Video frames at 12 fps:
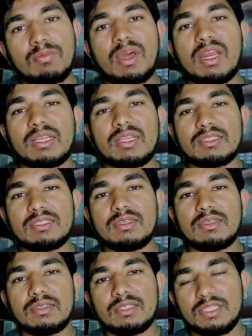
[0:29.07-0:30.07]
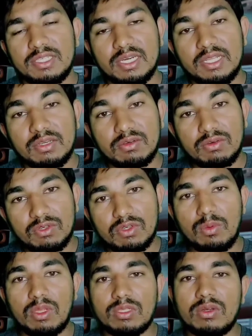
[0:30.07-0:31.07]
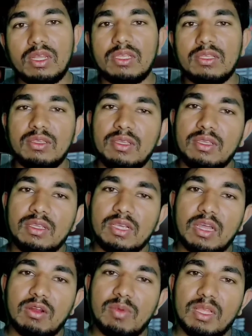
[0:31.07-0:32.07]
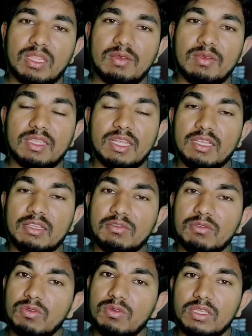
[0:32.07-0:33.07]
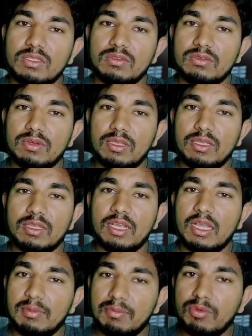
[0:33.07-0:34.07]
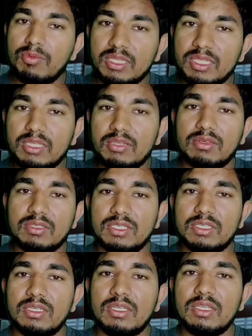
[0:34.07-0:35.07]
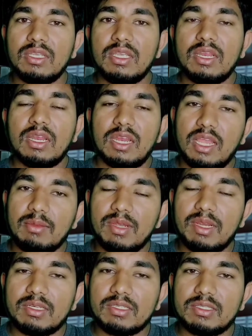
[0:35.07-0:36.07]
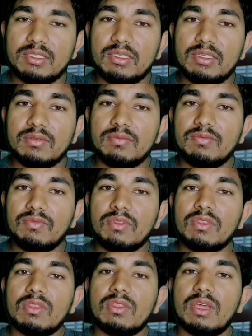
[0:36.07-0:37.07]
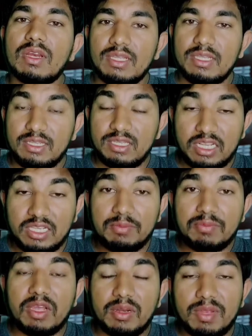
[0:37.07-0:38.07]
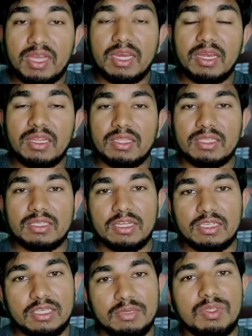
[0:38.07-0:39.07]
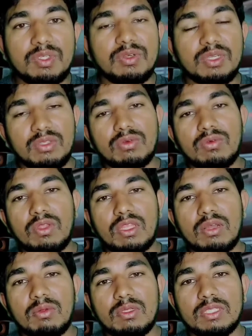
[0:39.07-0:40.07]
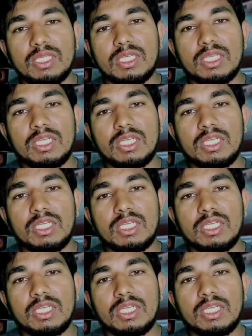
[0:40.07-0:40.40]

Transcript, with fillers: মারা গেছে সেটা নিয়ে কোনো সমালোচনায় কারো মাথা ব্যথা নাই কোনো কিচ্ছু নাই আর বুবলি কী করছে লাইভে আসছে তারকে সাকিব খান মাইনা নিতেছে না সেই বিষয়ে কিছু কথা বলছে